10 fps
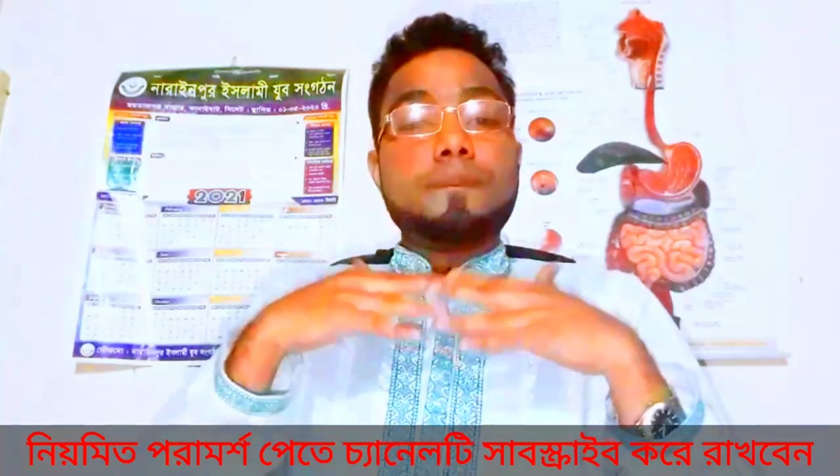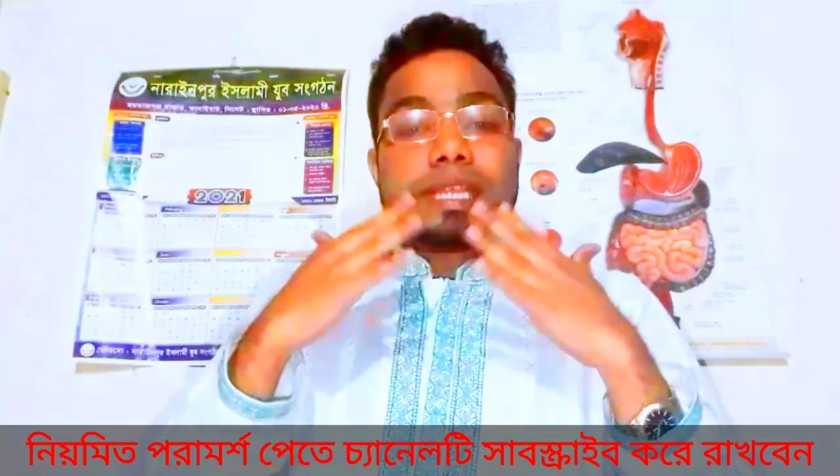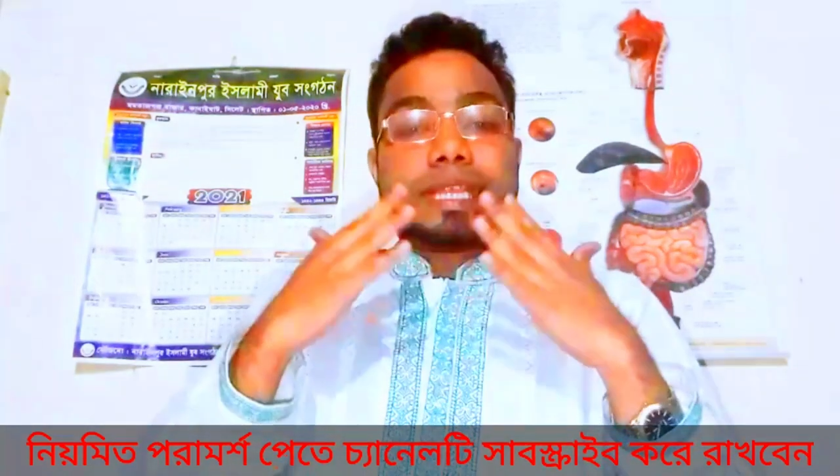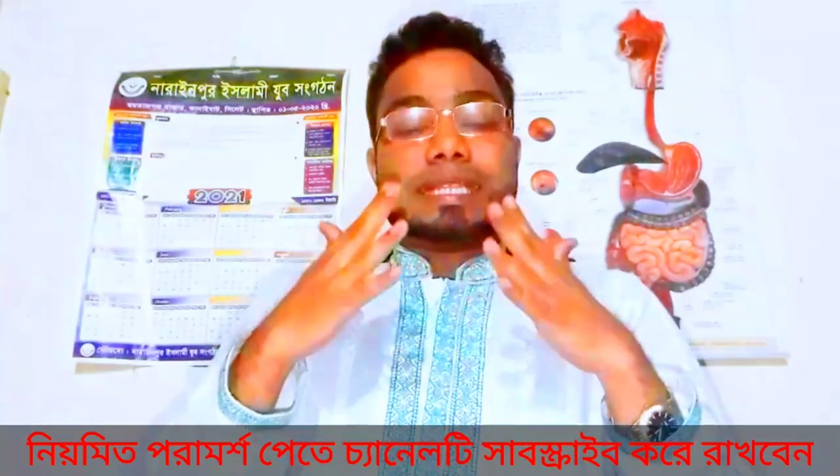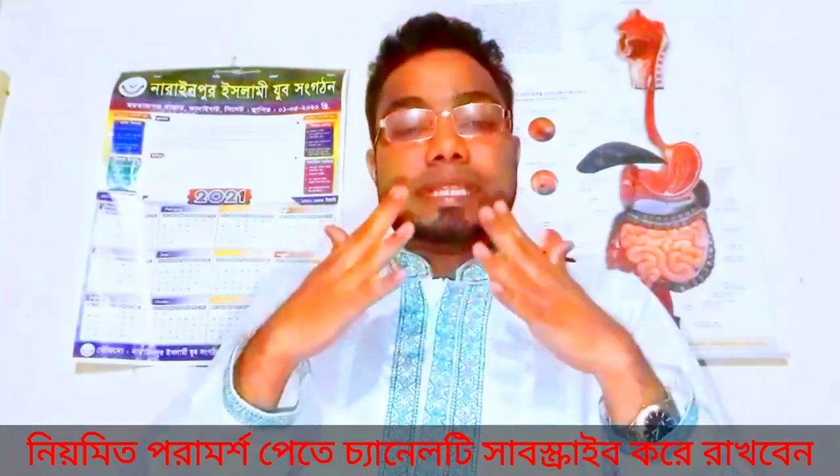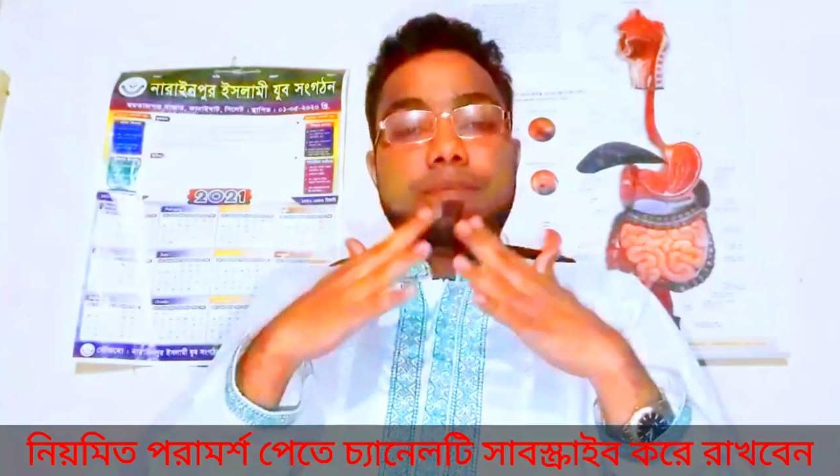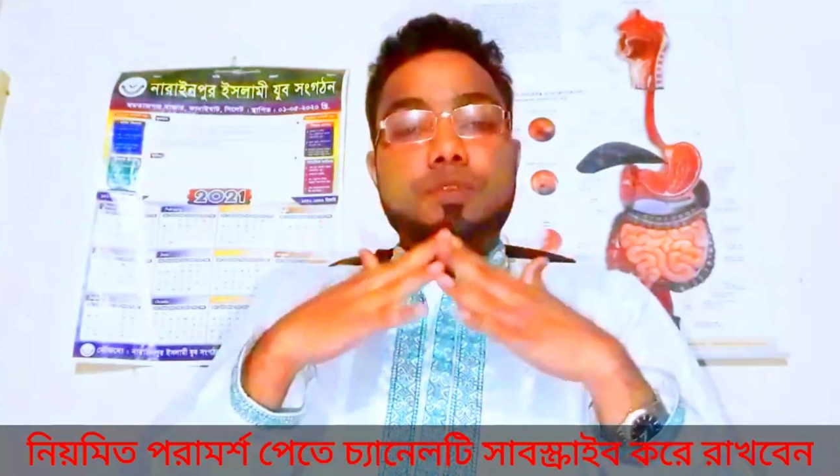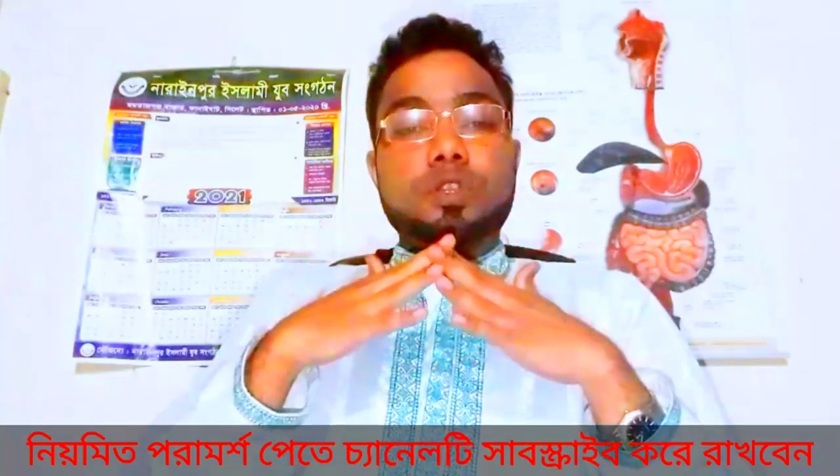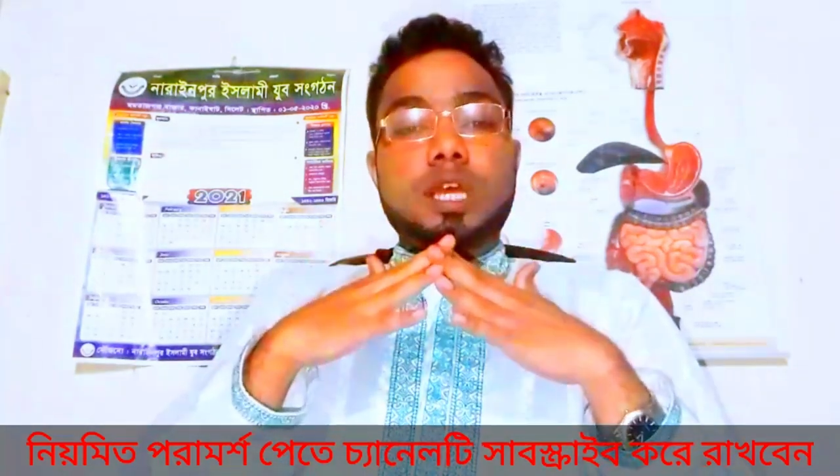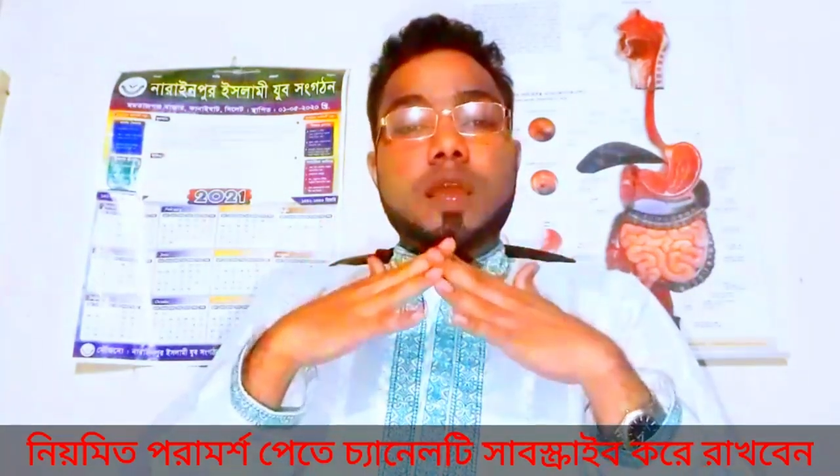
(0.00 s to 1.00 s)
ব্যথার
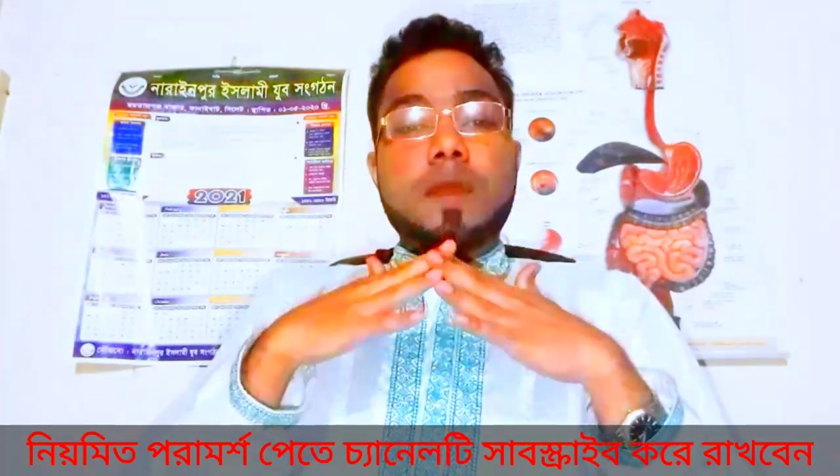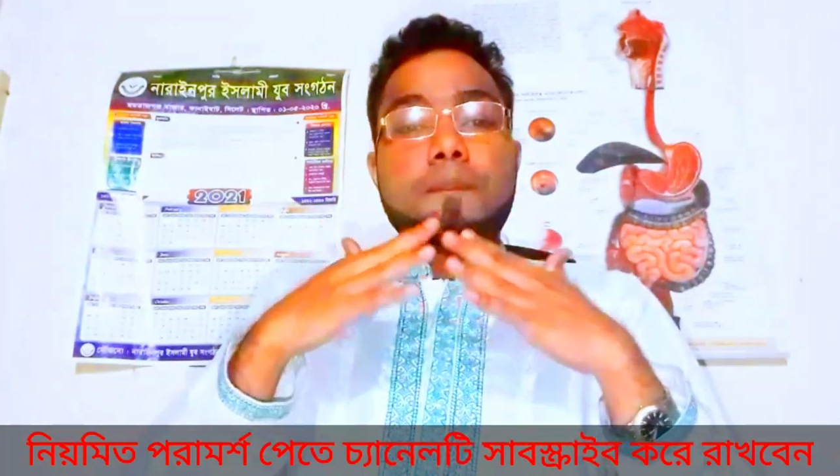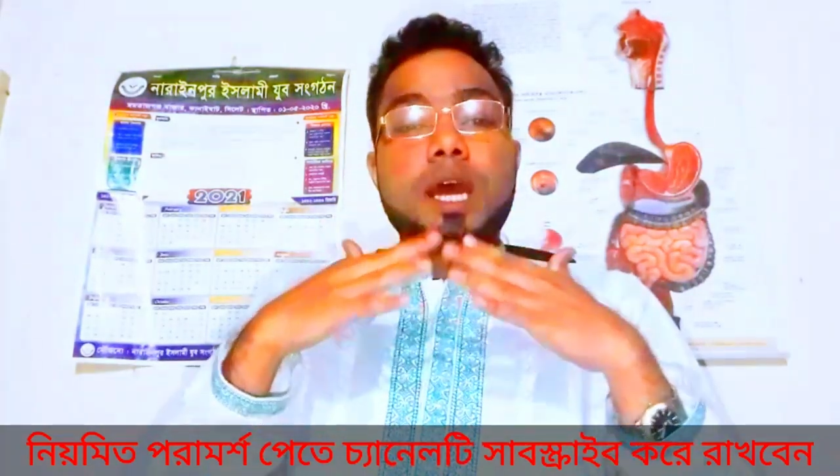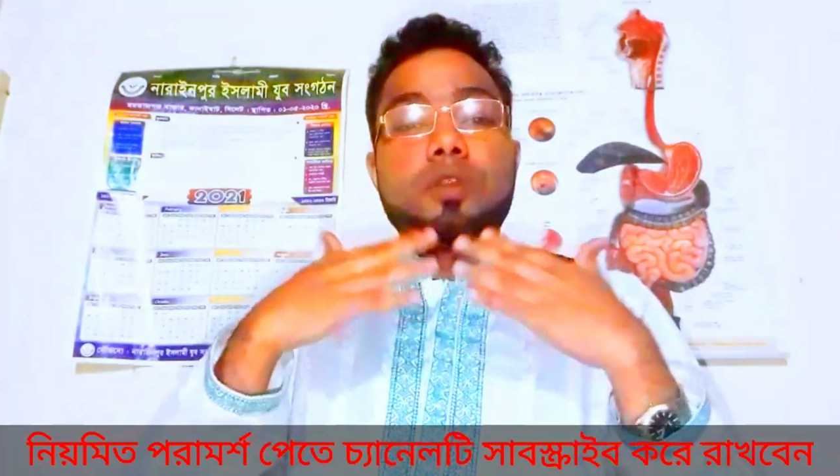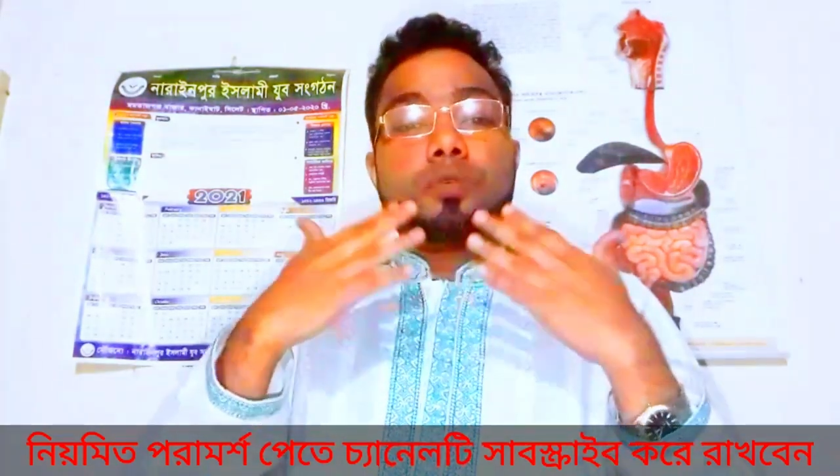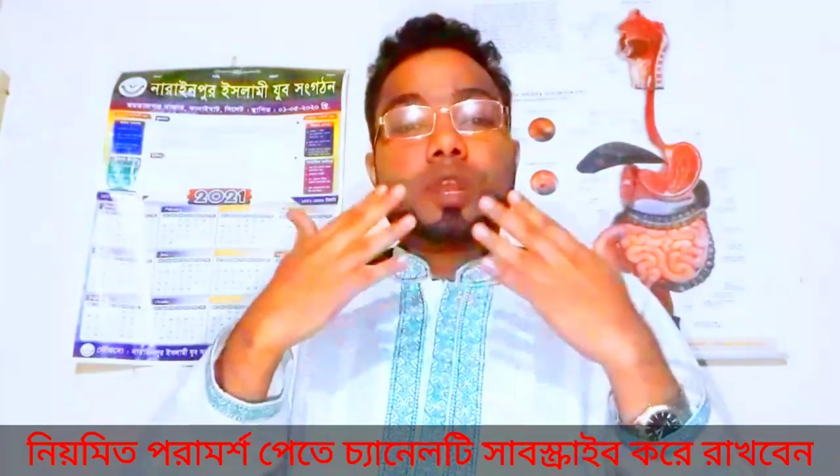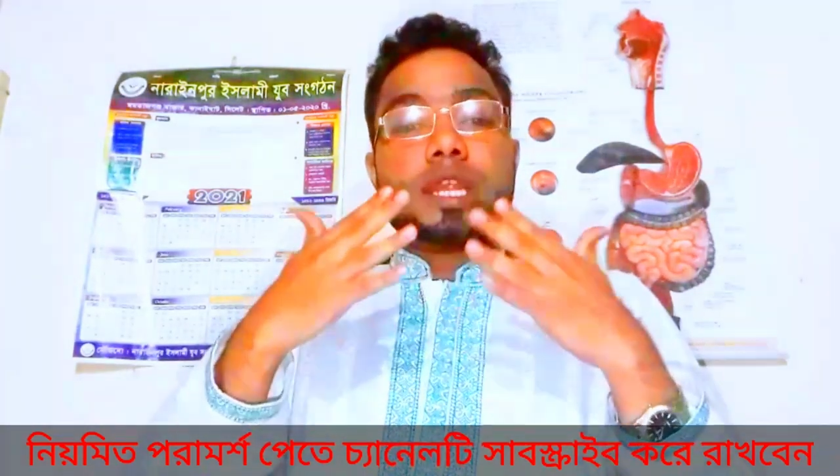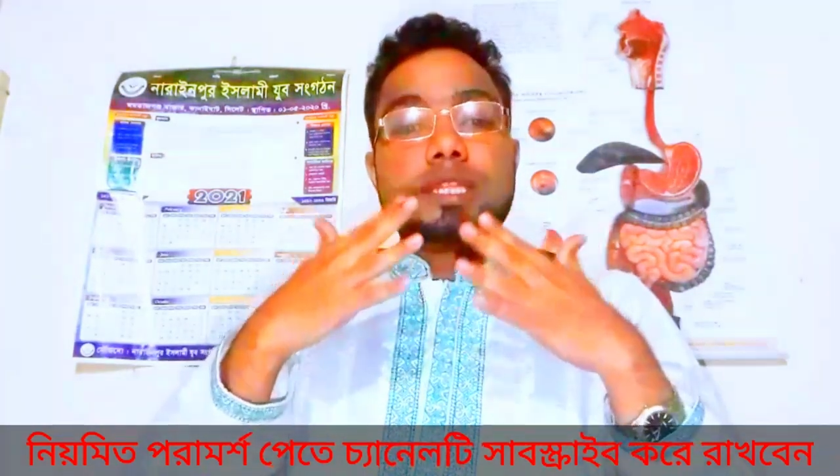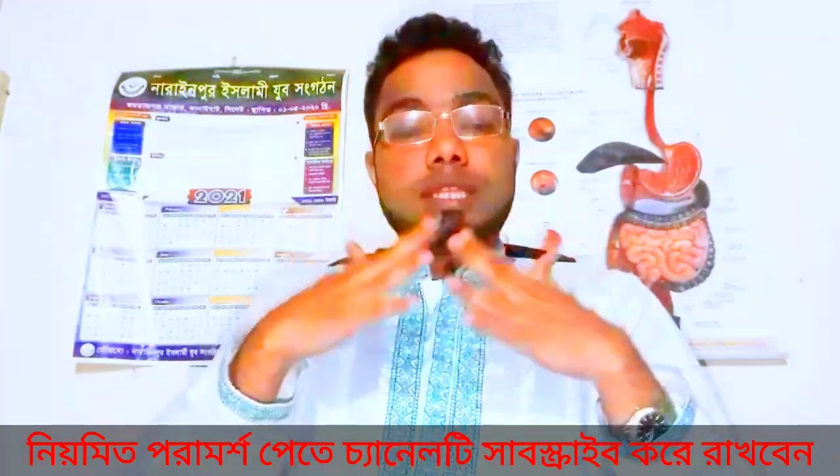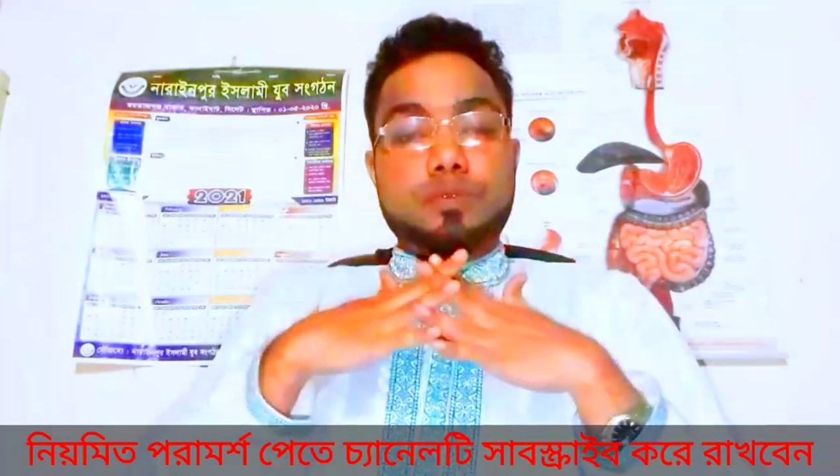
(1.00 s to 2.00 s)
তীব্রতা বা
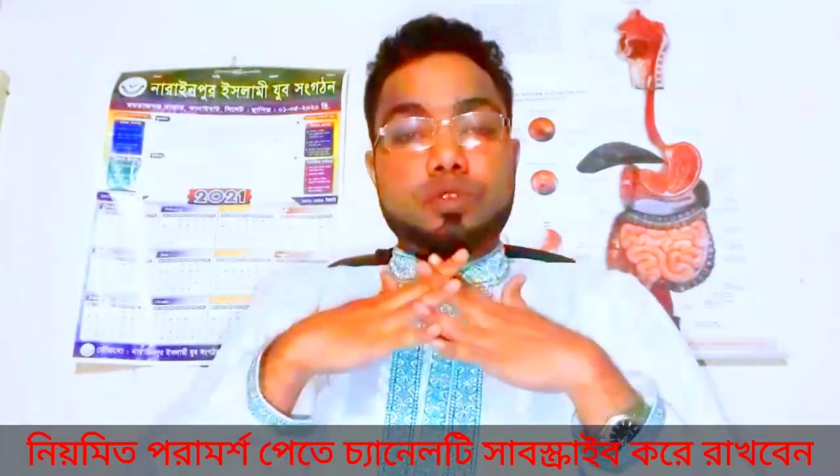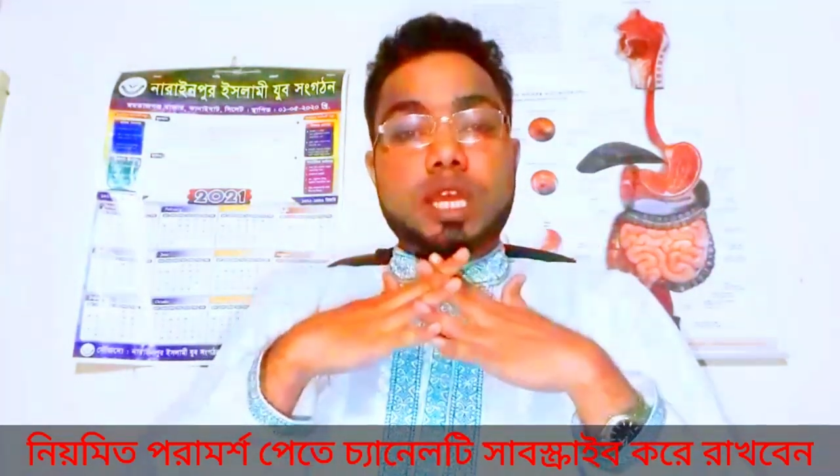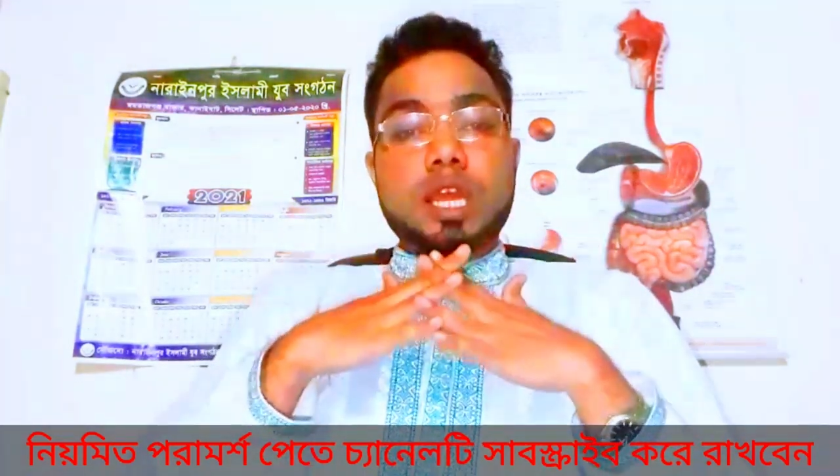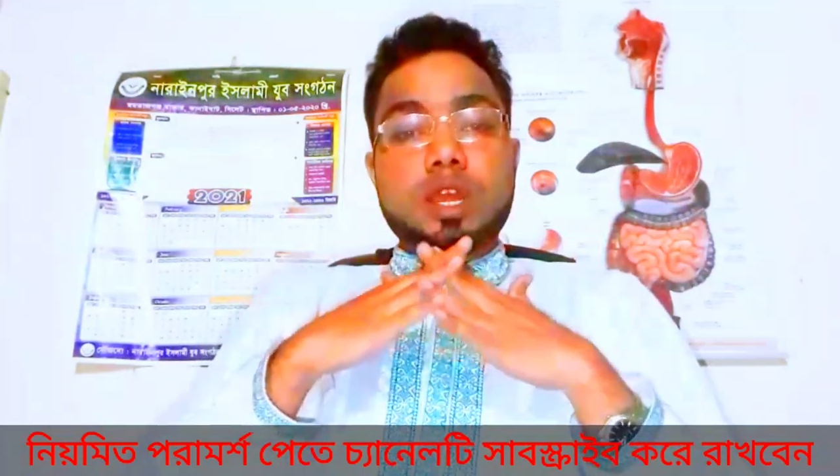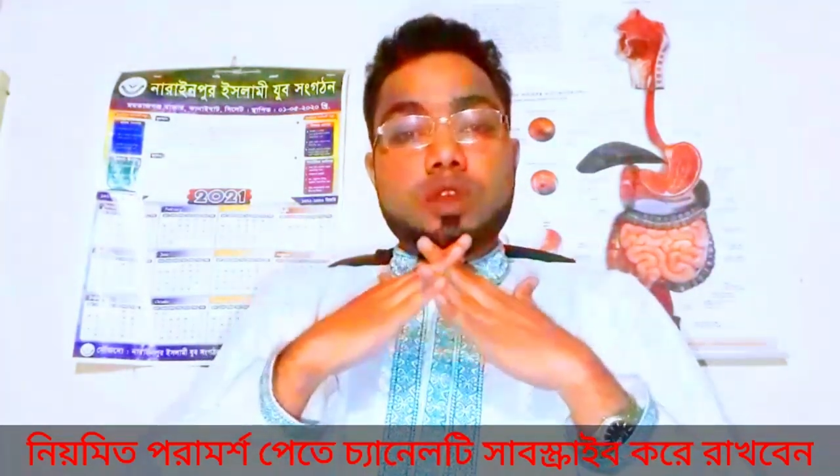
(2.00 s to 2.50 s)
রোগের তীব্রতা